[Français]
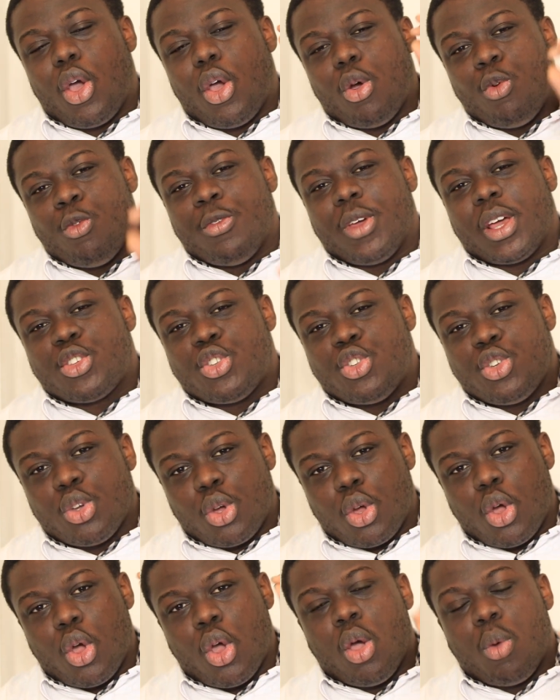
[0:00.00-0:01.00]

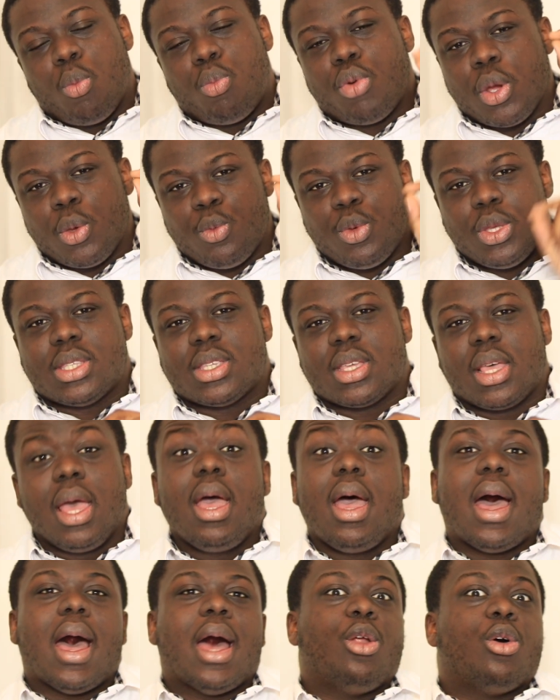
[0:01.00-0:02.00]
ouverture 1.8.
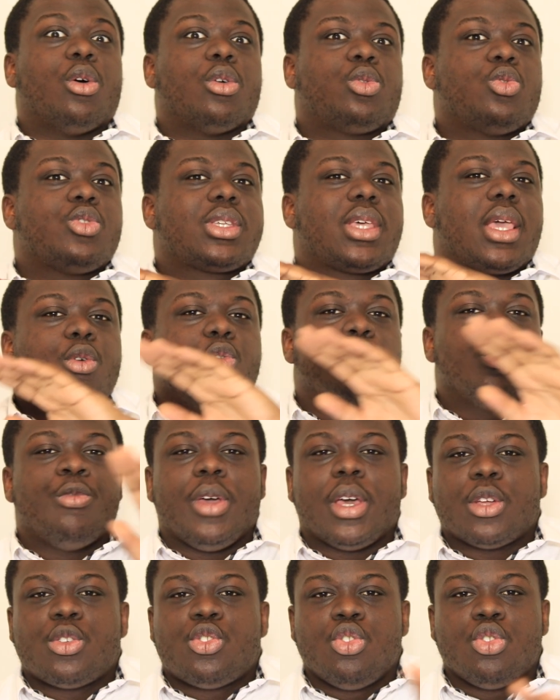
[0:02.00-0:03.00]
Alors, tout ce qui est
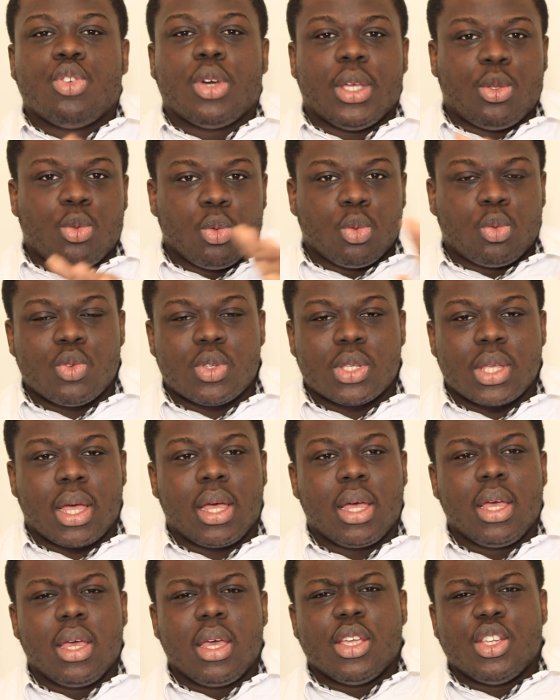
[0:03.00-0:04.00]
ouverture et tout, tout
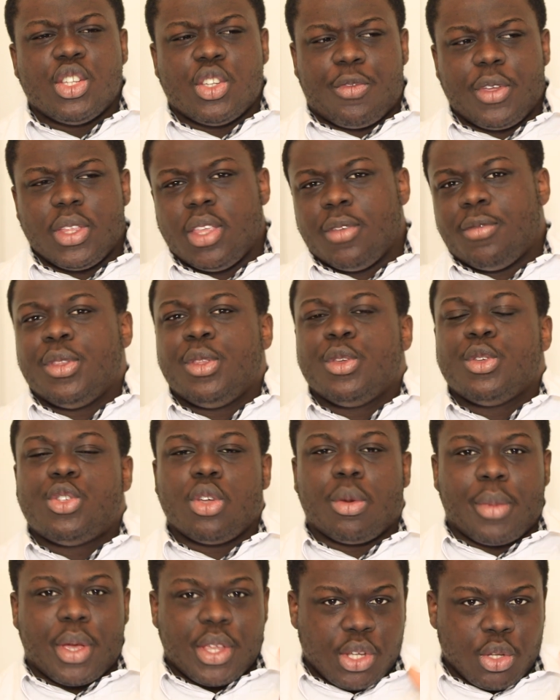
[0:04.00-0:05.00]
ça, j'ai fait des vidéos
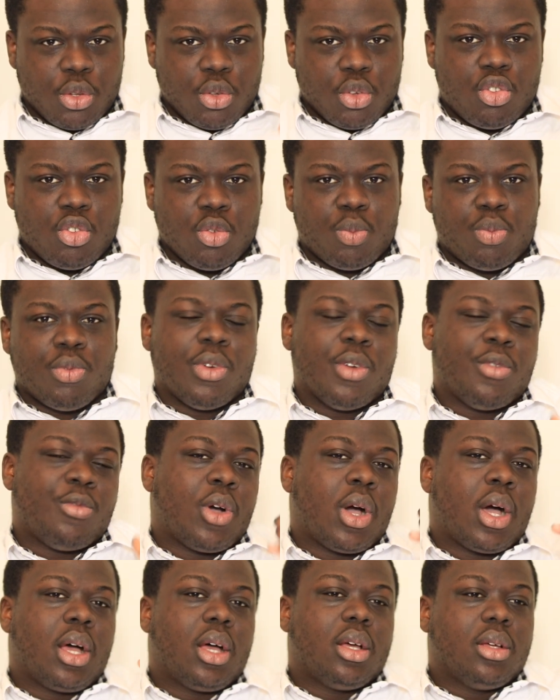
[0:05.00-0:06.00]
sur ma chaîne YouTube, vous pouvez
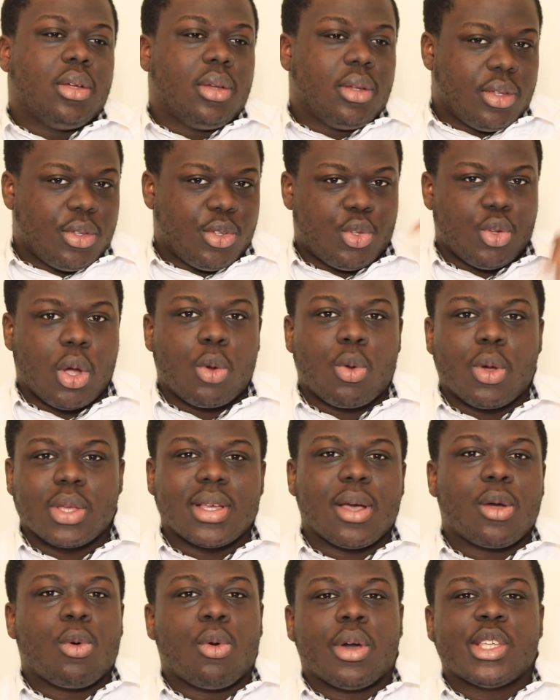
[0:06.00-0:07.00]
voir ce à quoi
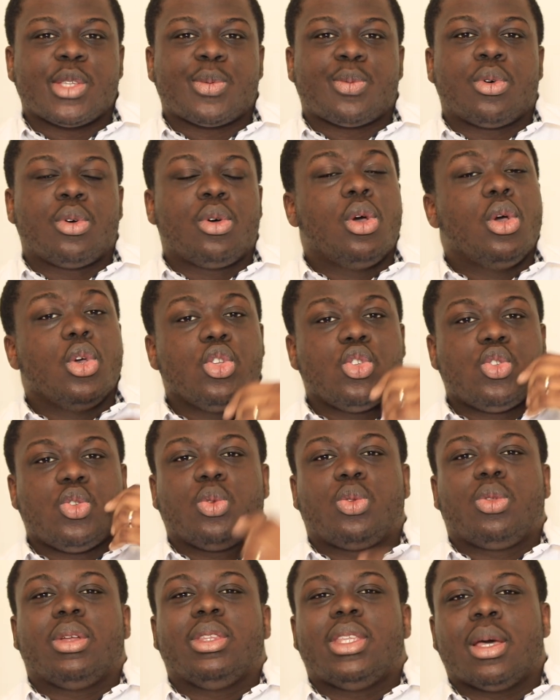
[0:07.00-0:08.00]
ça correspond,
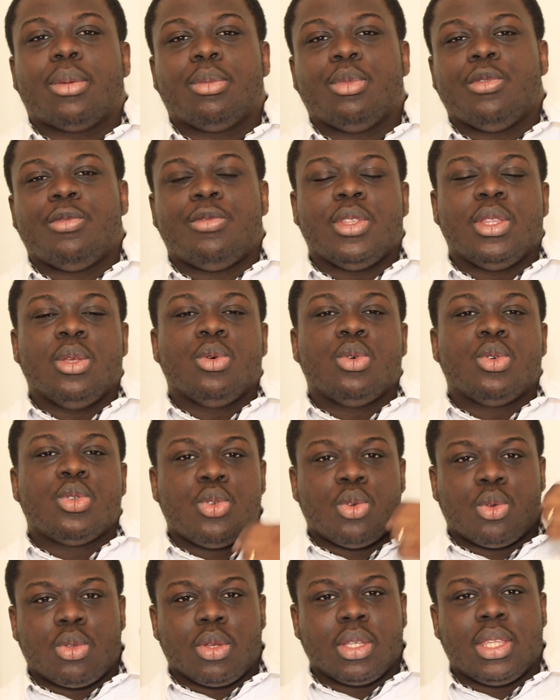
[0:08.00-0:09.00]
surtout en termes de vidéos,
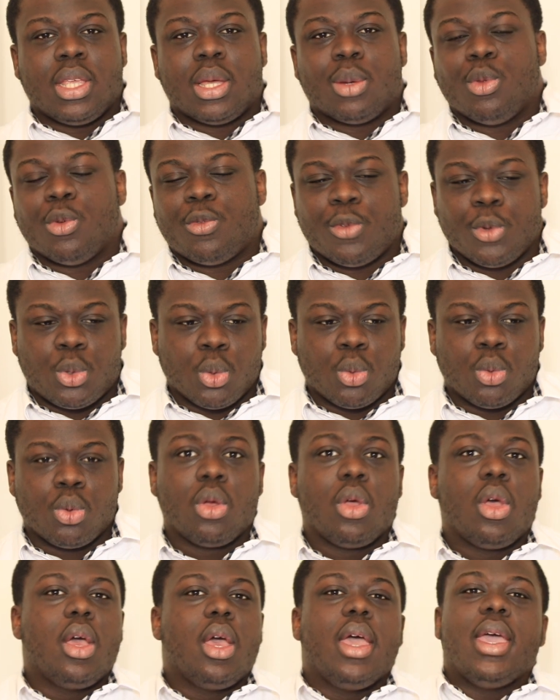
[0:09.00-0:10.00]
surtout en termes de photos.
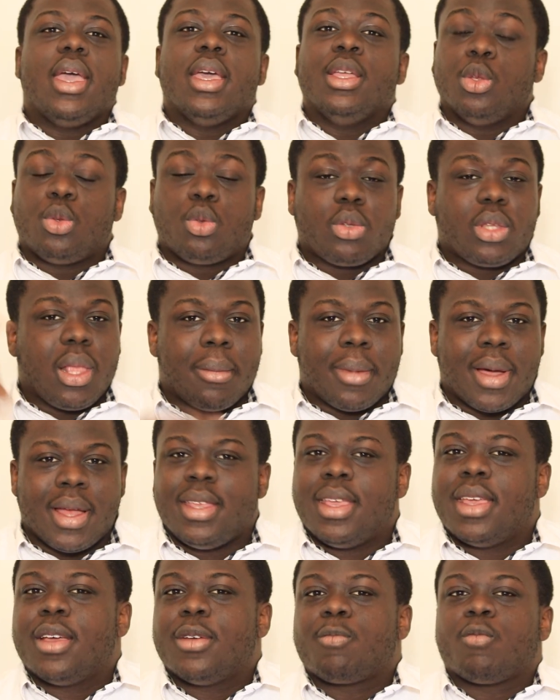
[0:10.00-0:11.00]
Et de toutes les
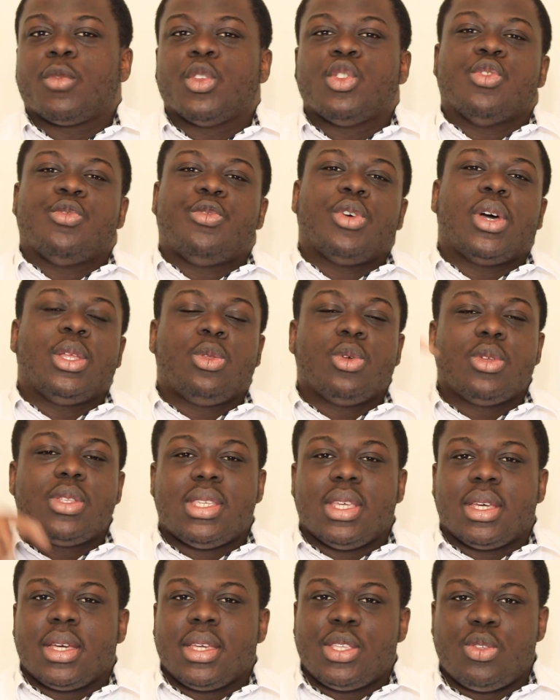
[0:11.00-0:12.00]
manières, je ferai d'autres
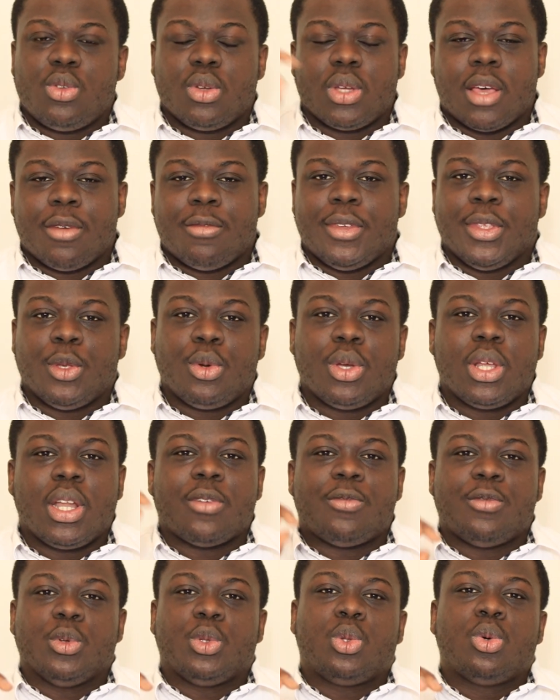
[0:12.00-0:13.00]
séries sur la vidéo et la
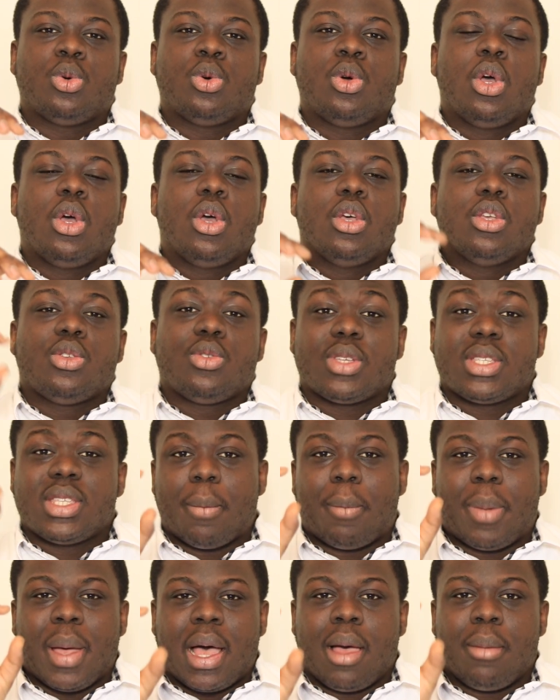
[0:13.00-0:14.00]
photo, sur ces
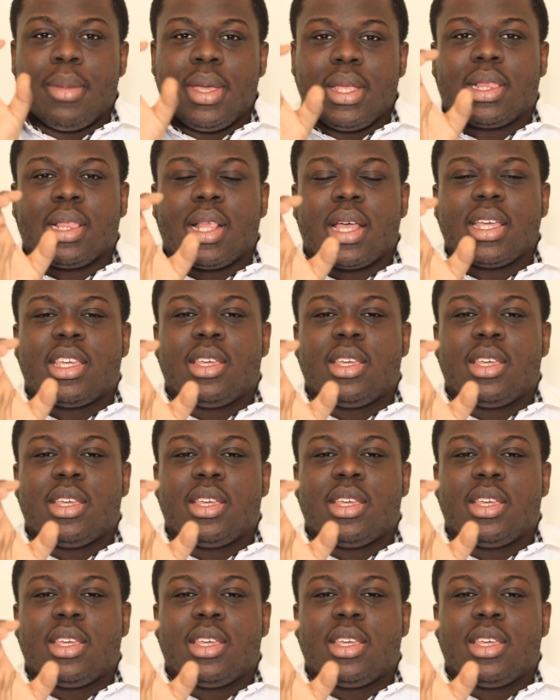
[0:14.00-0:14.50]
paramètres-là